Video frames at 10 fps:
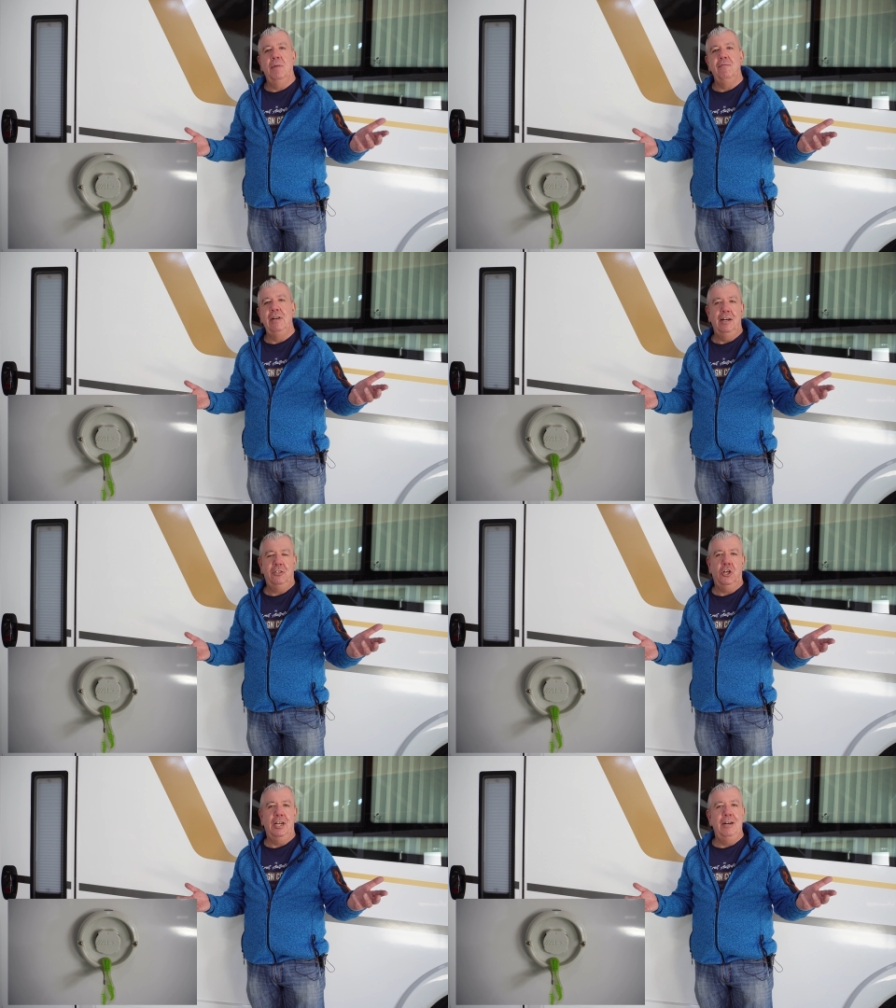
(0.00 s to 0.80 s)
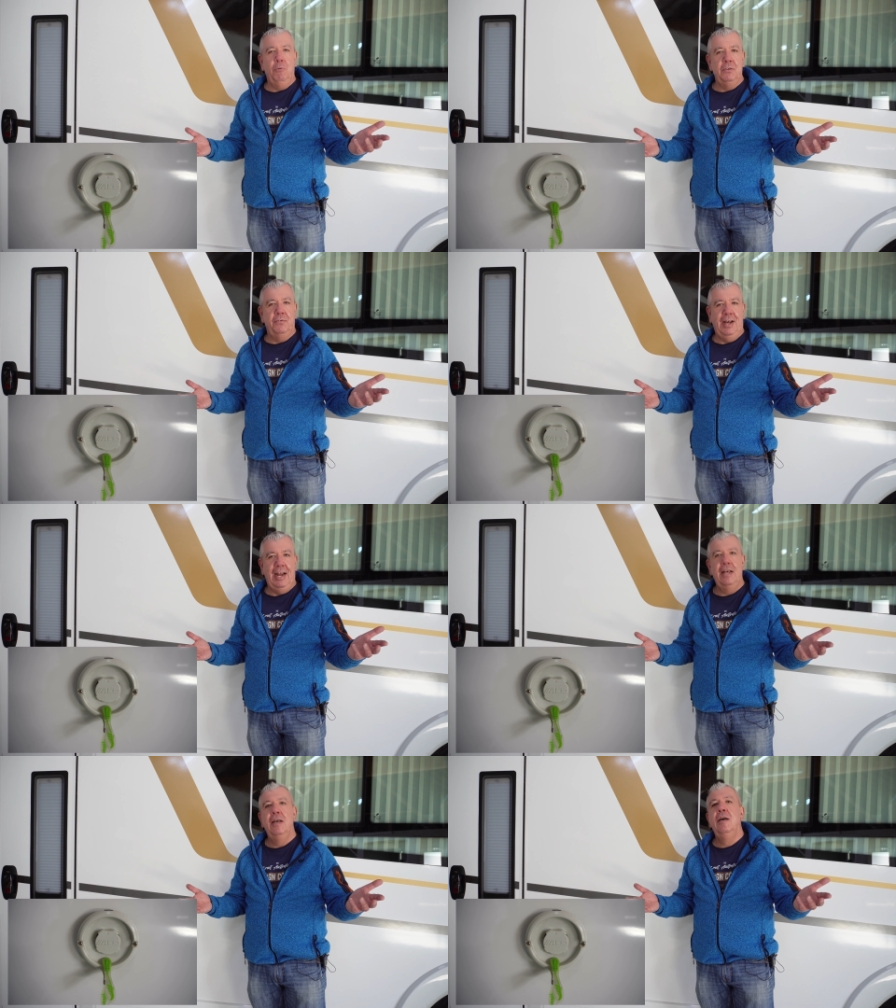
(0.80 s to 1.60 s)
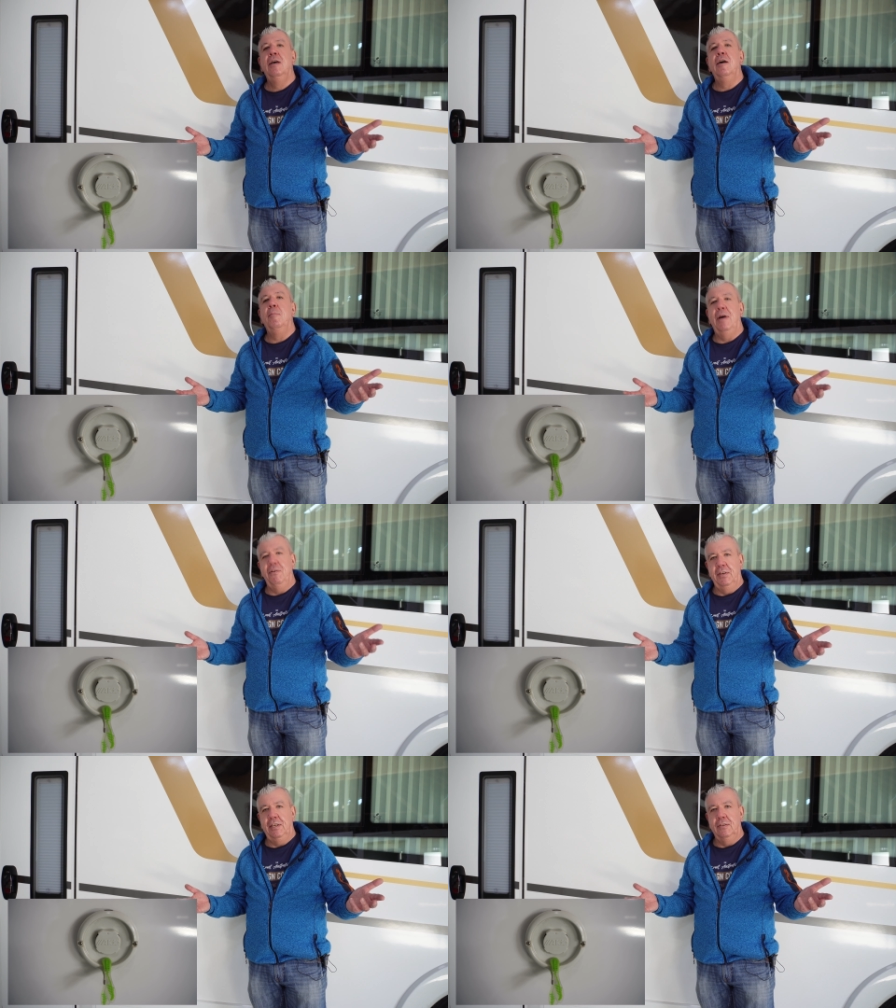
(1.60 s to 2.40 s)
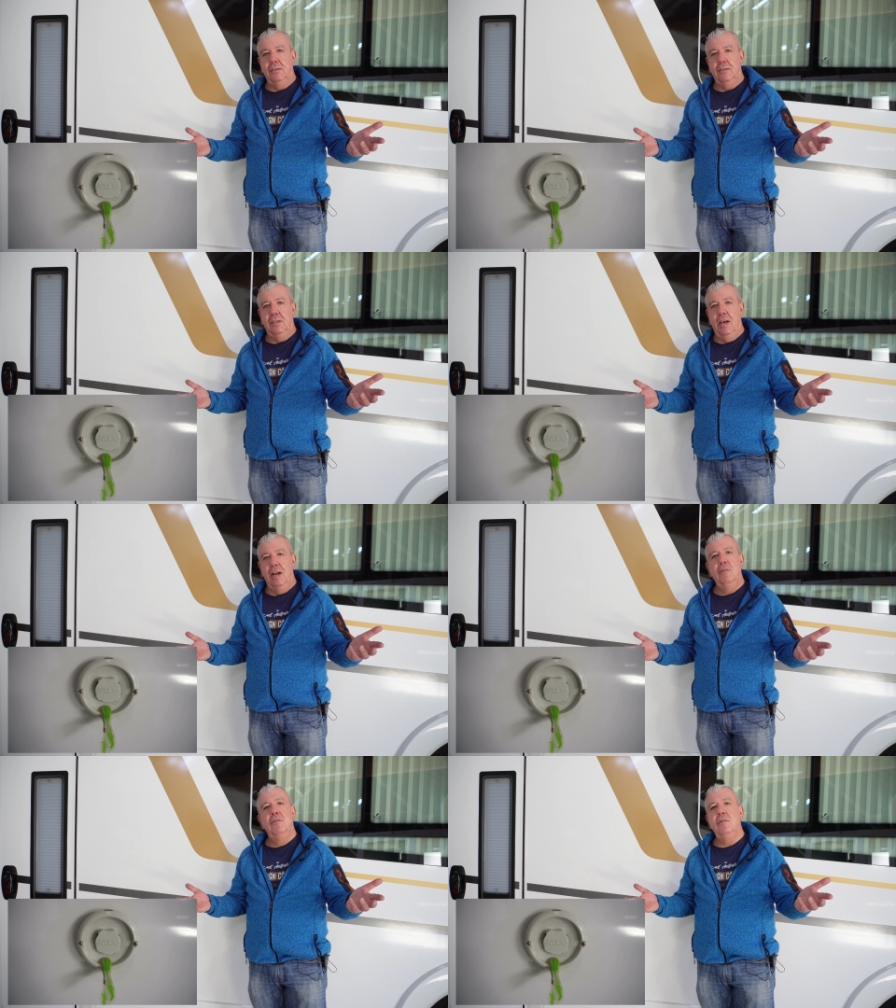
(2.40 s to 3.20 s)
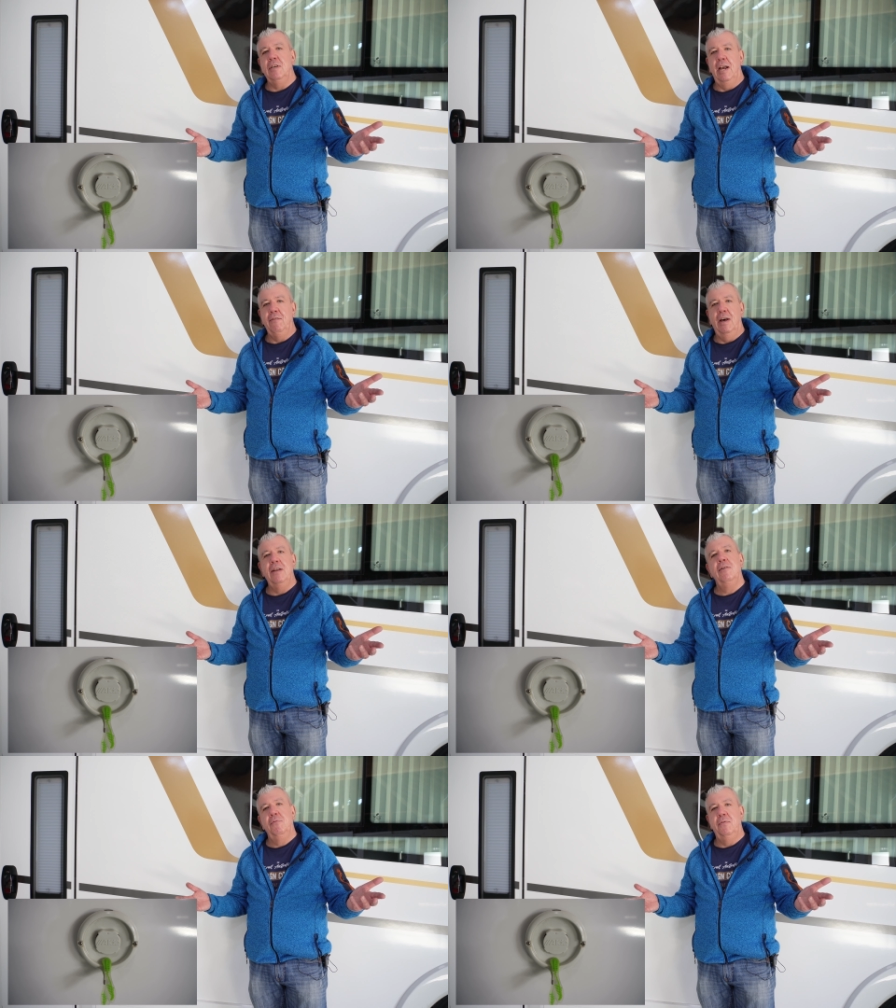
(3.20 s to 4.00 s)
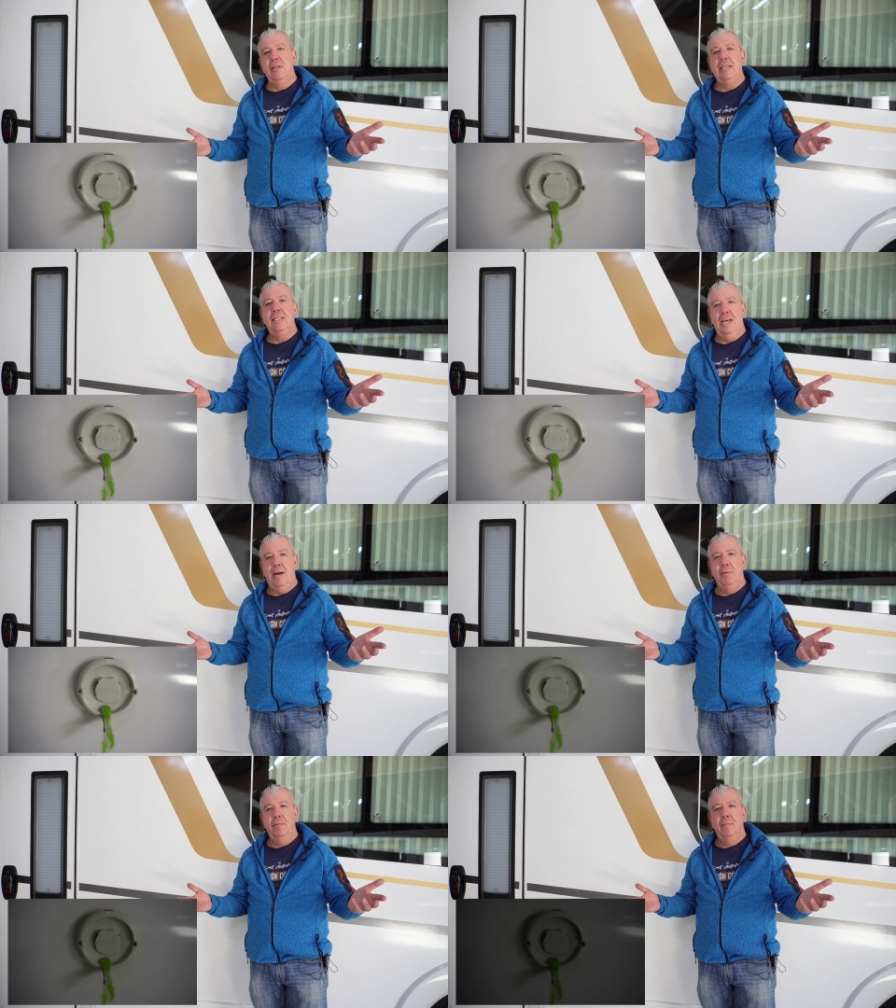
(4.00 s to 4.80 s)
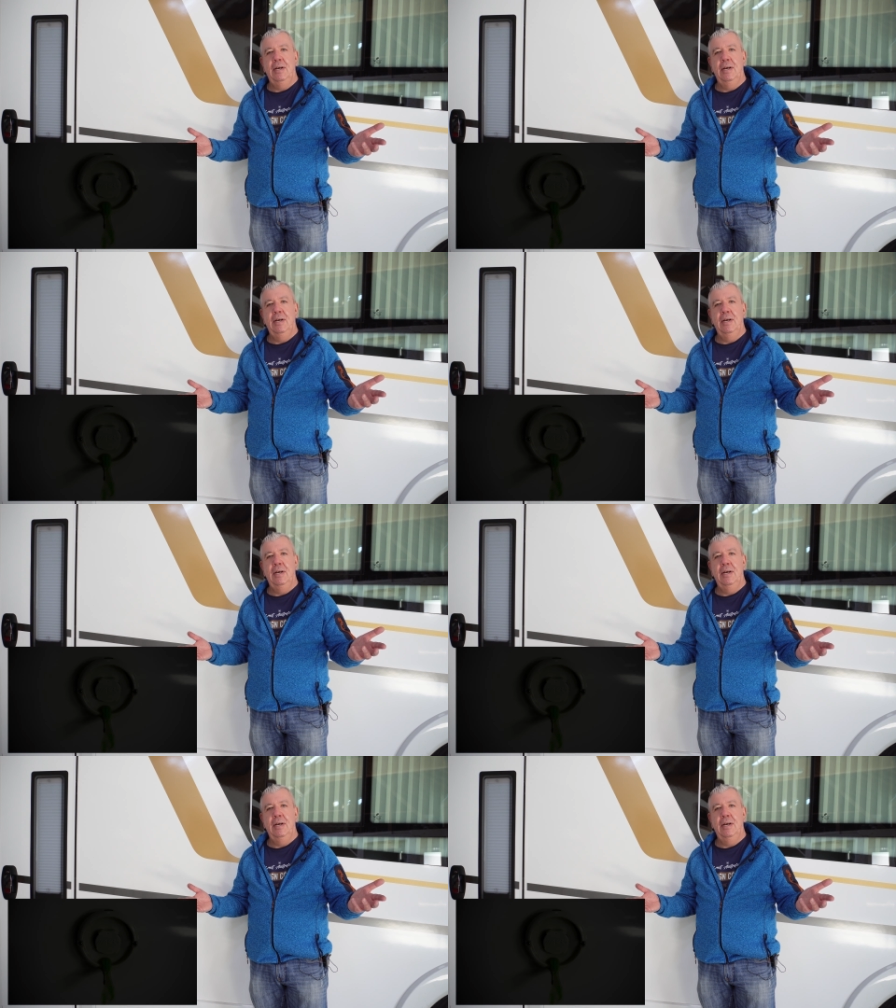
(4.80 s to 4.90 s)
Man will schnell losfahren, man vergisst das Teil und irgendwann fliegt sie ab.